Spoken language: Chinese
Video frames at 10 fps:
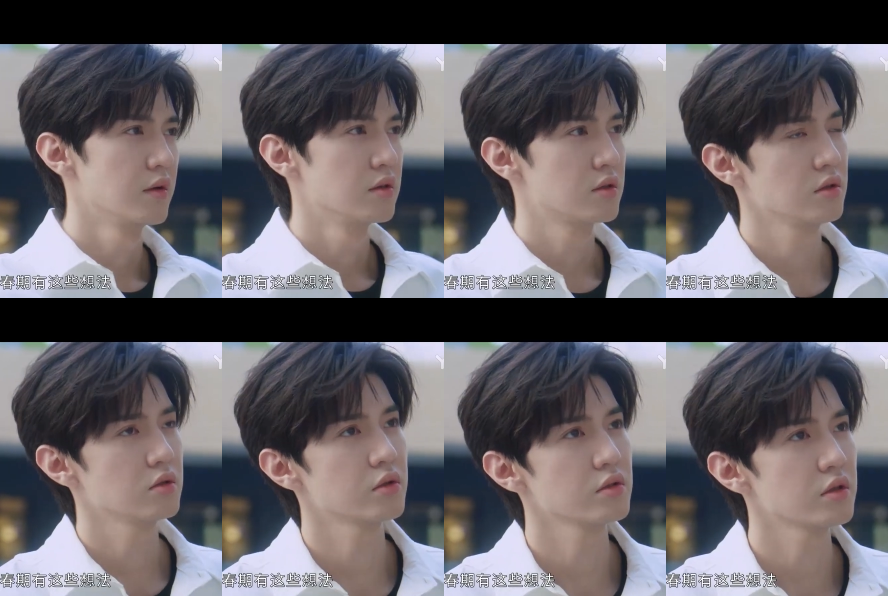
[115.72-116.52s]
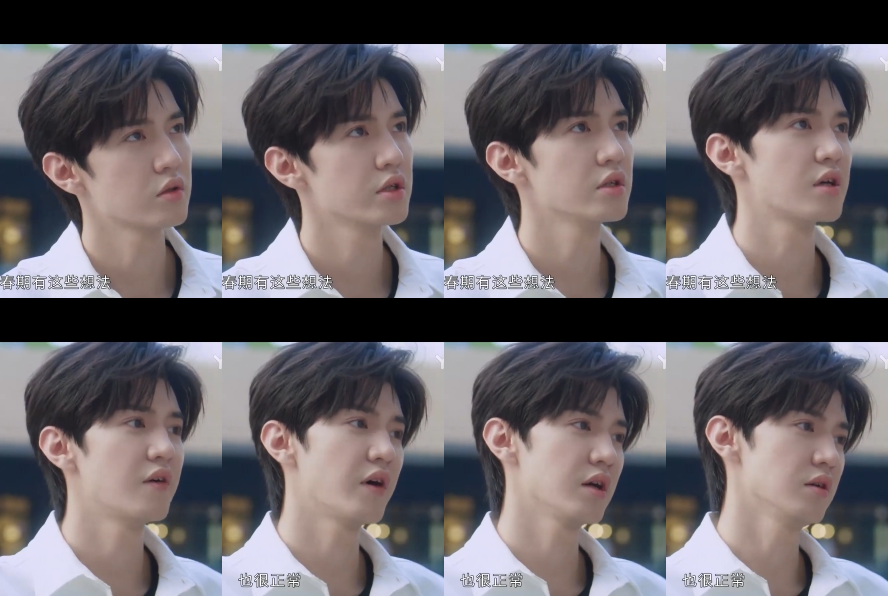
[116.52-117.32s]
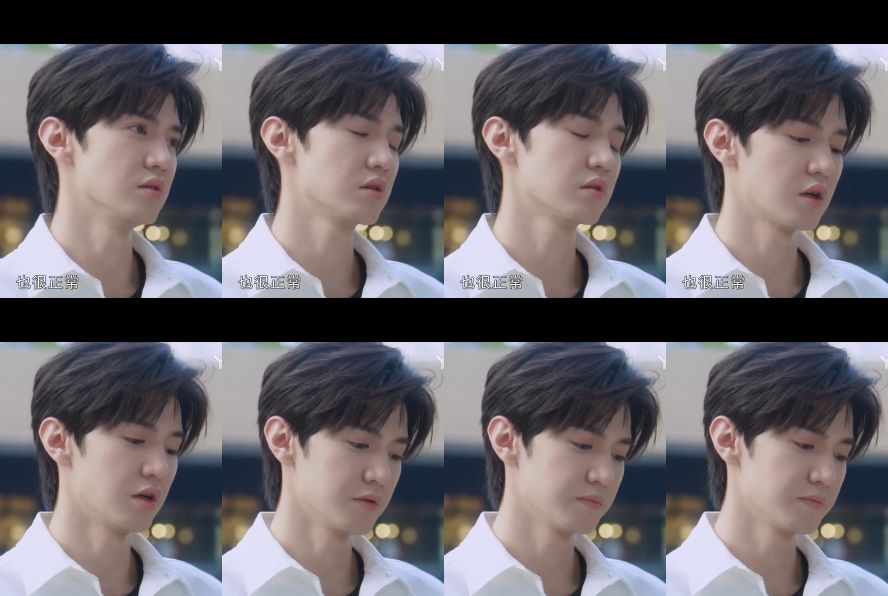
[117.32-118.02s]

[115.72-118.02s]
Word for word: 青春期有这些想法也很正常。